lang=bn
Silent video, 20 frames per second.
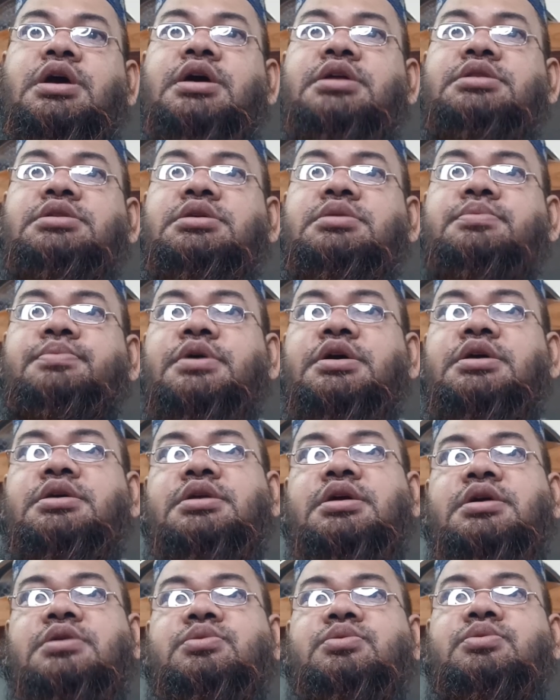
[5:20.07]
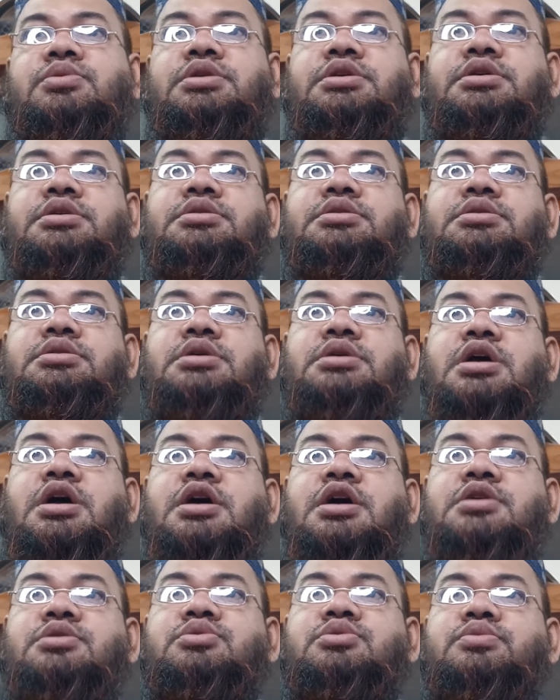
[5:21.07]
হাতের পায়ের আঙ্গুলের
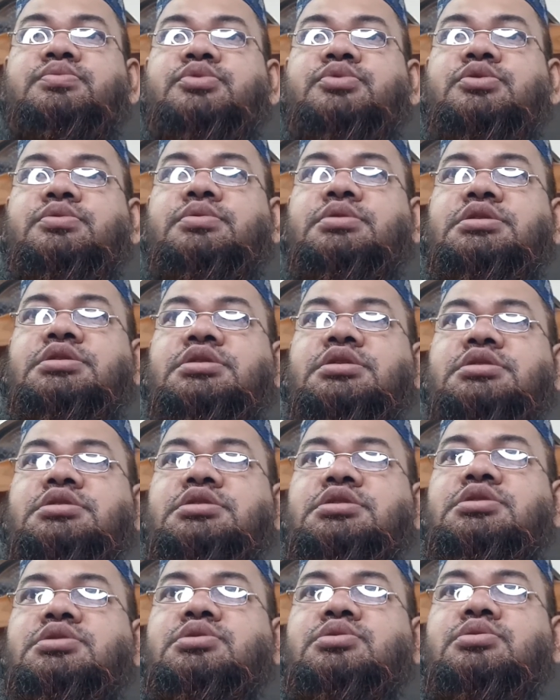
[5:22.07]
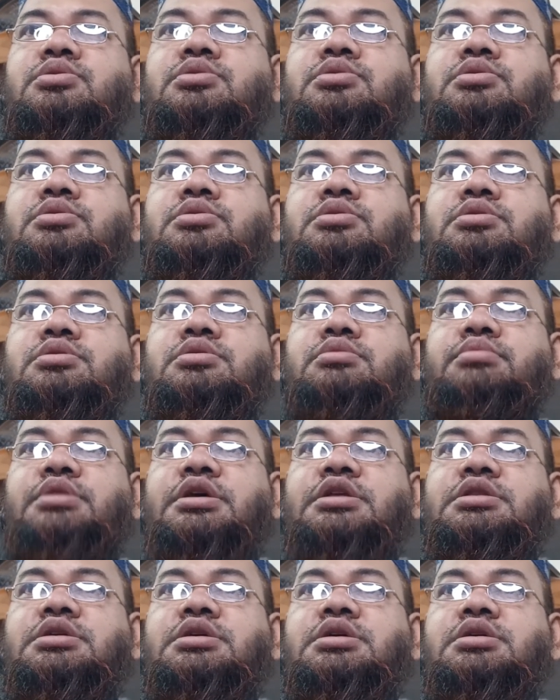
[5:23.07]
হাঁটু প্রভৃতি তীক্ষ্ণ
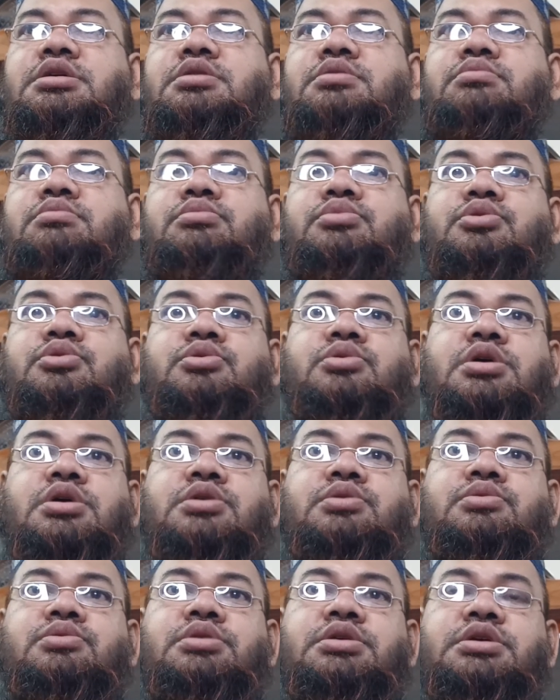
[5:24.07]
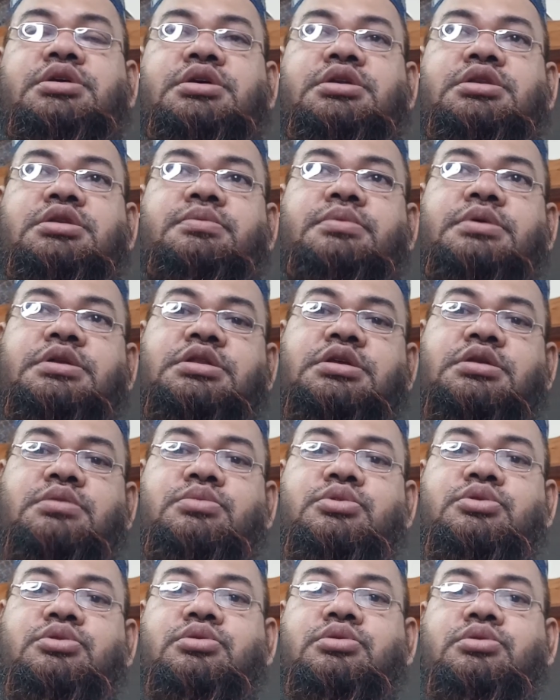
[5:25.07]
ব্যথা বুড়ো আঙ্গুলে কেটে ব্যথার
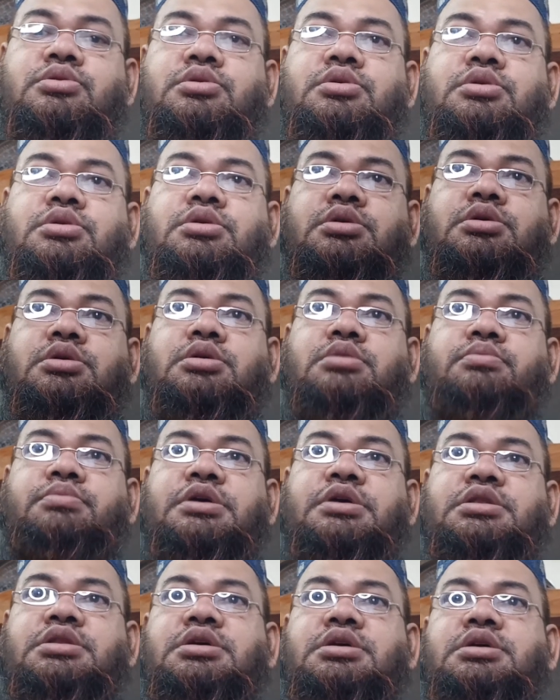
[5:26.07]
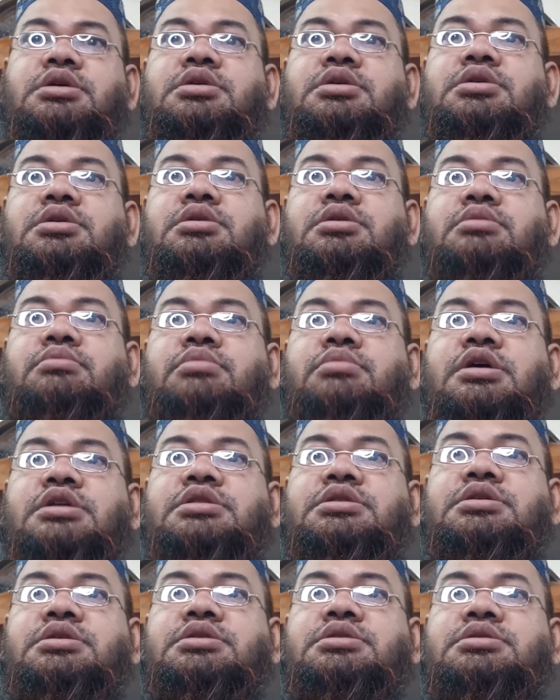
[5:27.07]
মতো ব্যথা
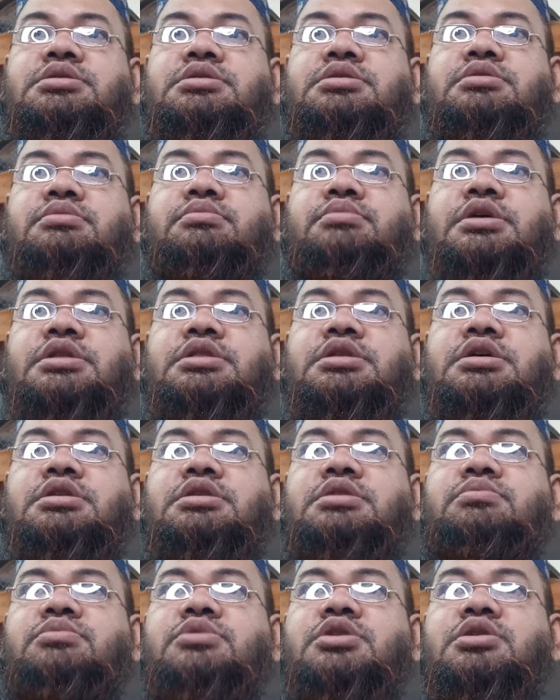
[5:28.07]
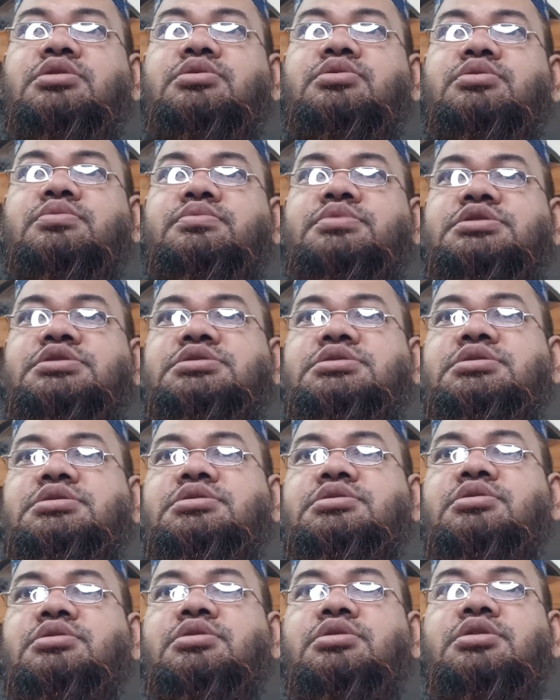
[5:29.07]
বাতের ব্যথা নিম্নাঙ্গ
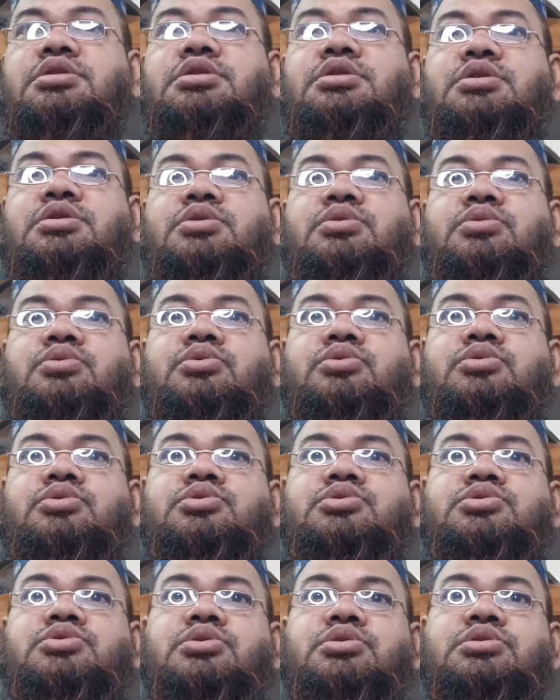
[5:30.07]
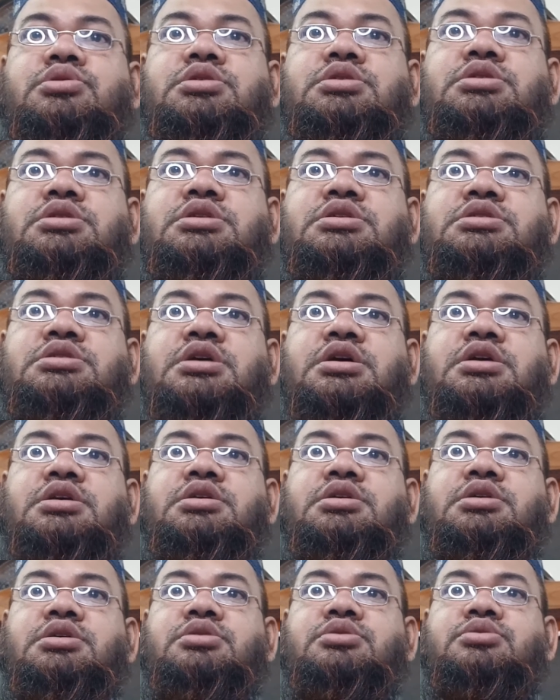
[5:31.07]
বিস্তৃত হয় পুরুষ সন্ধিতে যায়
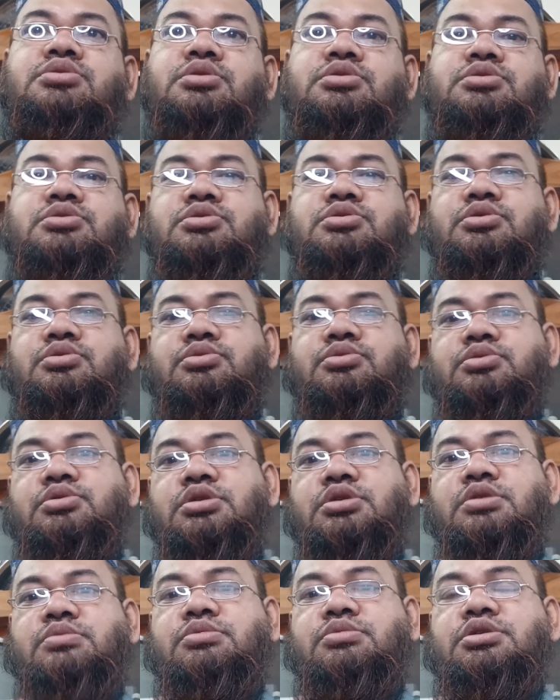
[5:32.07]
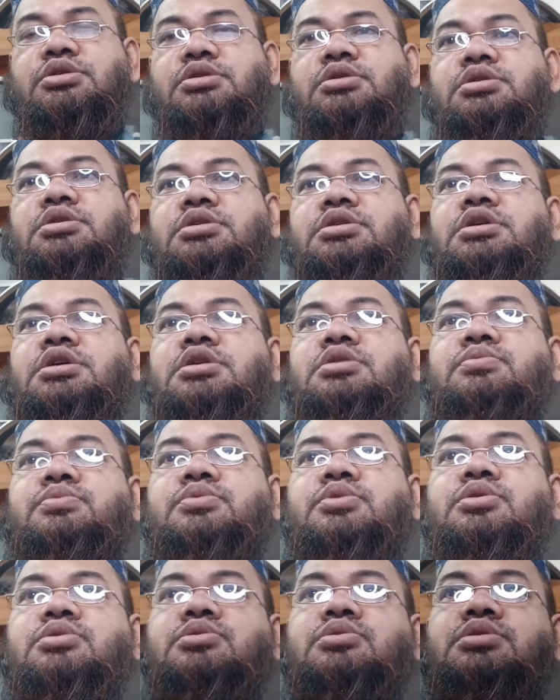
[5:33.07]
তৎসবুদরাময় এর
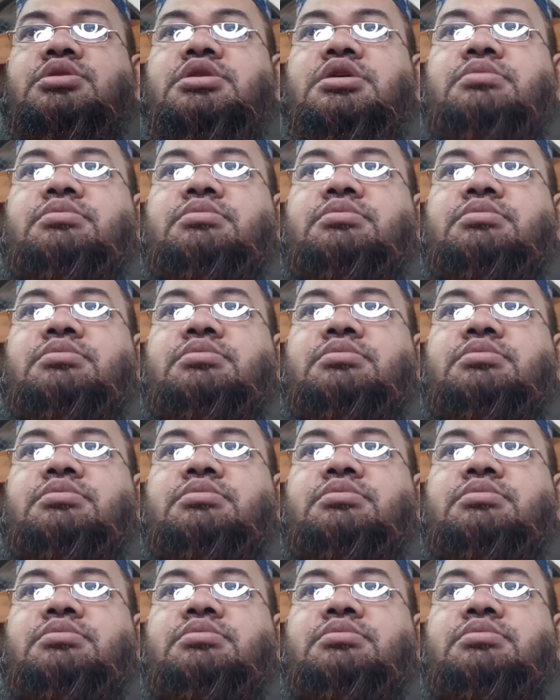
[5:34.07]
লক্ষণ